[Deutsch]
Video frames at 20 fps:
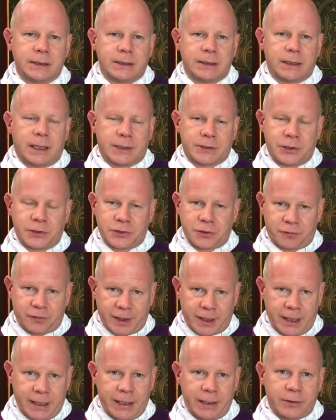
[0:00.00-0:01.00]
Also zur
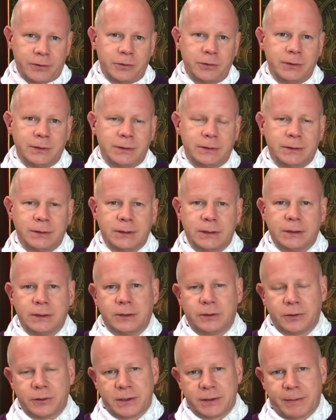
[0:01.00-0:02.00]
Verklärung.
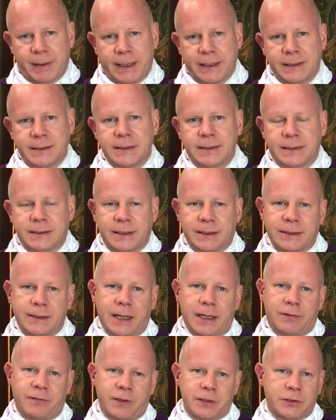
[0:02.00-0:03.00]
Und zweitens dann
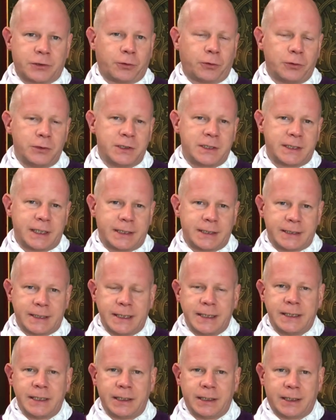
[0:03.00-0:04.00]
etwas
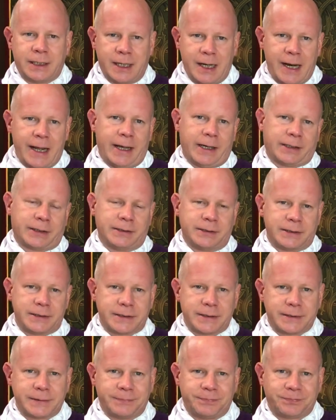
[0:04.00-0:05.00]
grundsätzlich
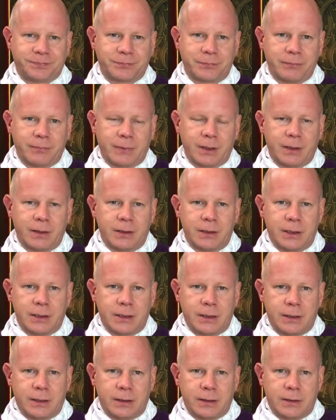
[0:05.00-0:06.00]
Klärendes.
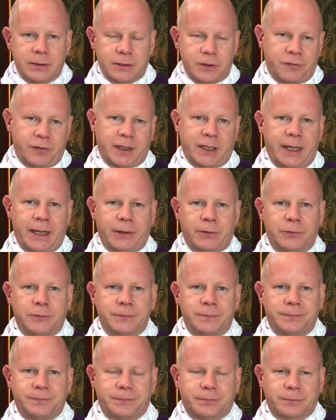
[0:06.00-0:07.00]
Zur Verklärung.
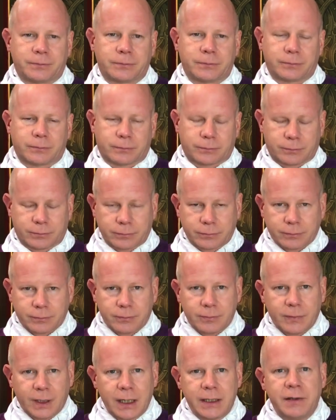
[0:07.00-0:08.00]

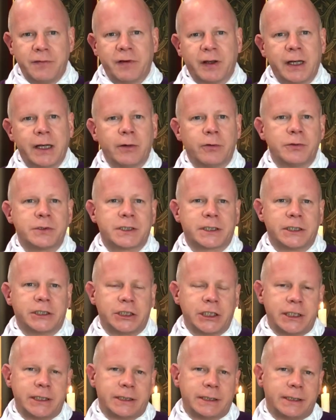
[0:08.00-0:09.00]
Die
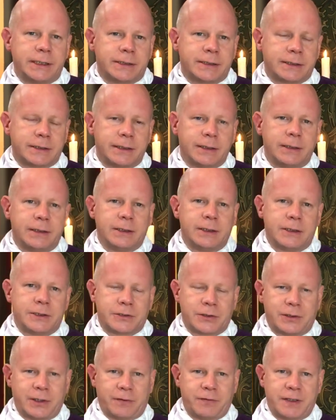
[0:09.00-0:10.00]
Verklärungsgeschichte ist,
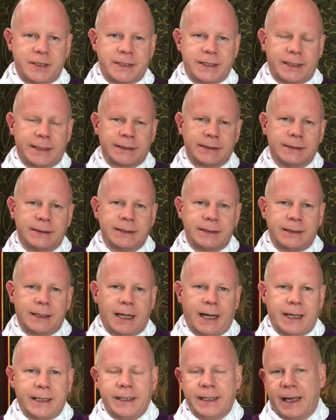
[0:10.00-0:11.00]
so darf ich sagen,
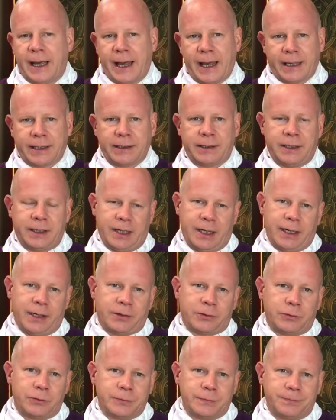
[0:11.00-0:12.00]
eine
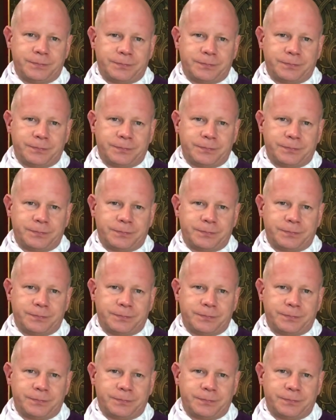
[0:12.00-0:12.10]
Erklärung.